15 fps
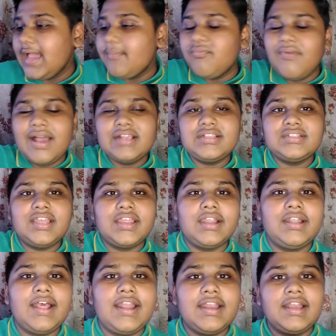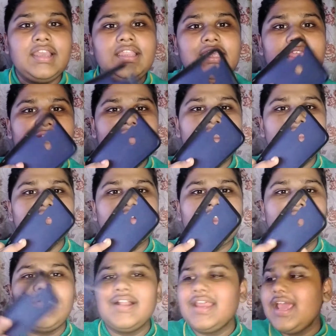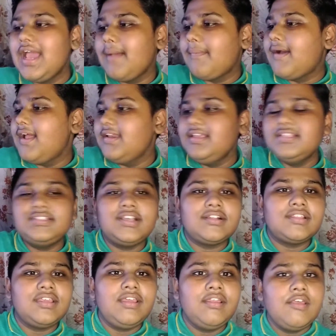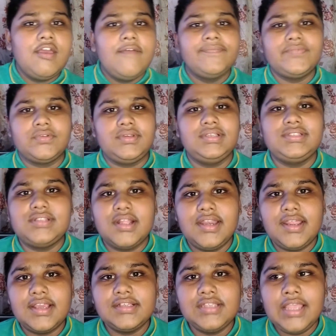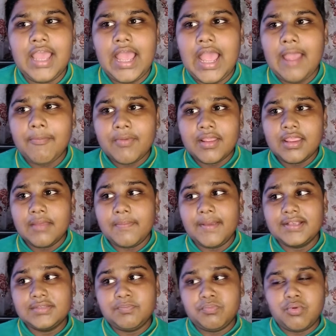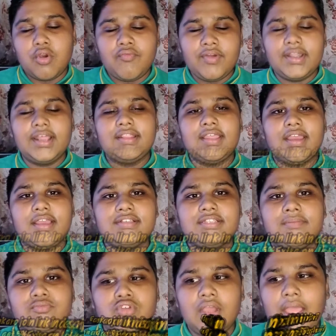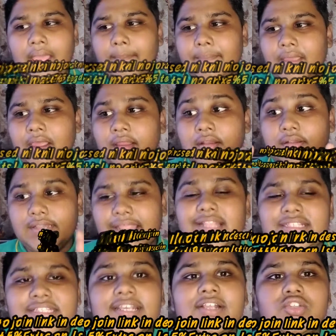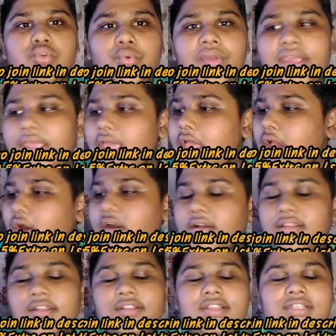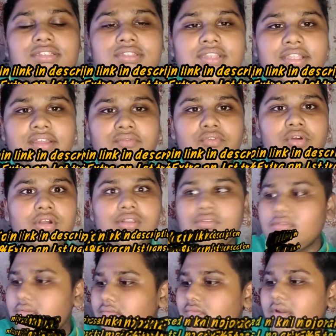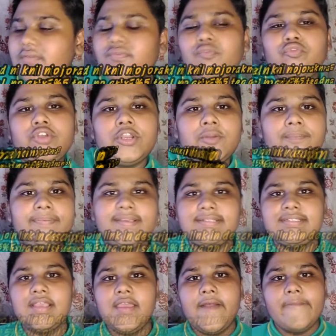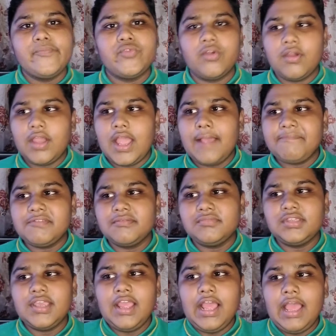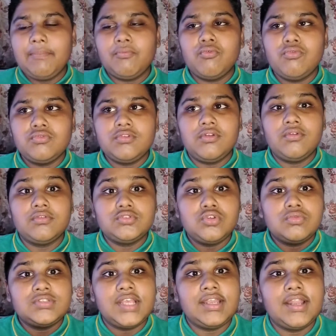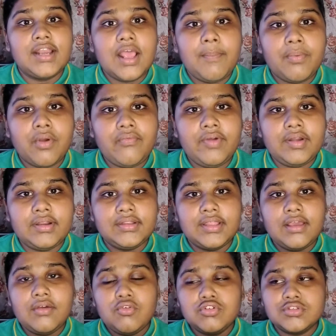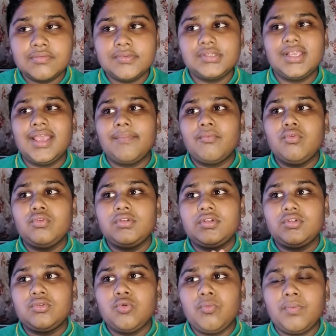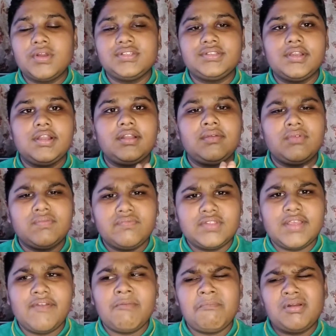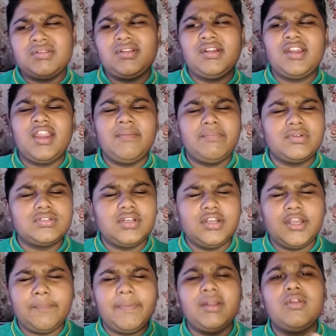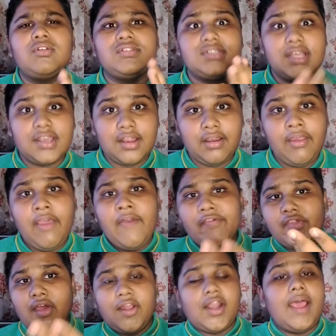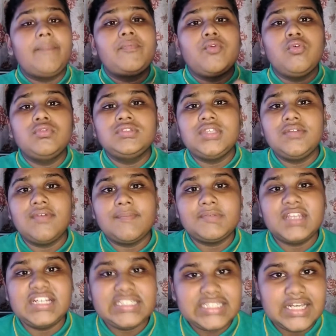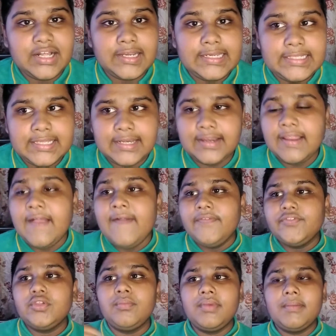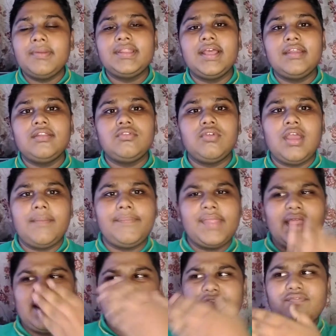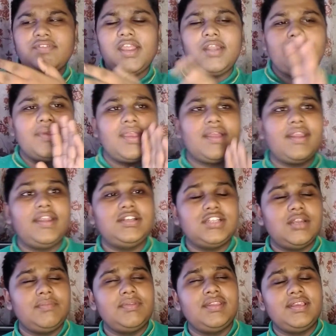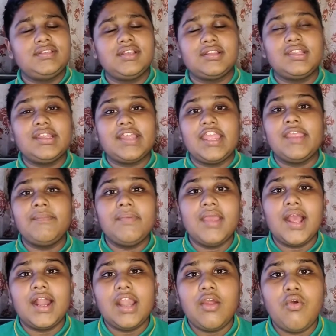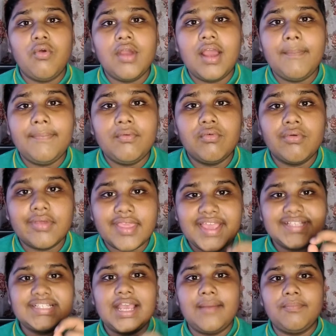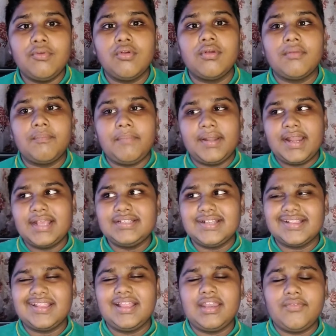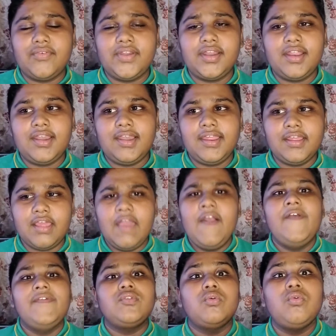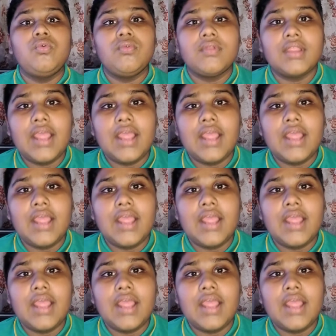या आप वहाँ से जाकर डायरेक्टली ये वाला जो कवर है आप खरीद सकते हैं तो इस तरीके से आपके पास प्रॉफिट आता है समझो आपका टेन सेल्स हुए और दिस थिंग वर्थ वन फिफ्टी रुपीज़ तो आप समझिए आपको जो सेलर का प्रॉफिट रहता है उसमें से आपको टू परसेंट सेवन परसेंट नाइन परसेंट डिपेंड ऑन सेलर और आप कौन सी वेबसाइट से खरीद रहे जब मैं बता देता हूँ आप यहाँ लेफ्ट साइड पे या राइट साइड पे देख सकते हैं कहीं पे आ रहा हूँ आप लोग कैसा आप लोग बना सकते हैं रेफरल लिंक तो